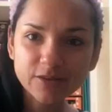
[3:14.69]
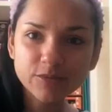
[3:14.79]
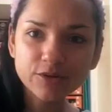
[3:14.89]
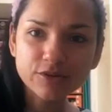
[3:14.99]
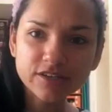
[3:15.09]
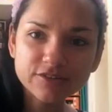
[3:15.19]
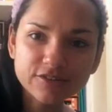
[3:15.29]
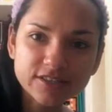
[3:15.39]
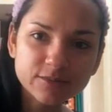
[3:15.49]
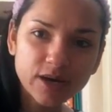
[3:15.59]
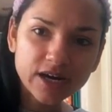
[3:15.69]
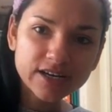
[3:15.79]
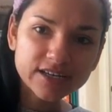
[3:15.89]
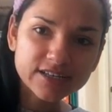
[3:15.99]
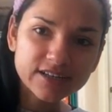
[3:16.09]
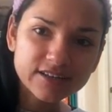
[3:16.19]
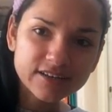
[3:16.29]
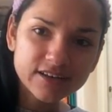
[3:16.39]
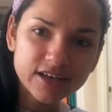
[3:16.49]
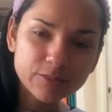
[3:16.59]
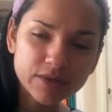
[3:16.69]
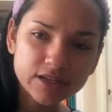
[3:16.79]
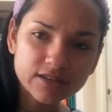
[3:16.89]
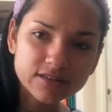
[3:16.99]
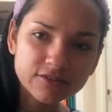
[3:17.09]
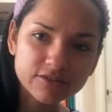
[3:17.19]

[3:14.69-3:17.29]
Il mio correttore di MAC è praticamente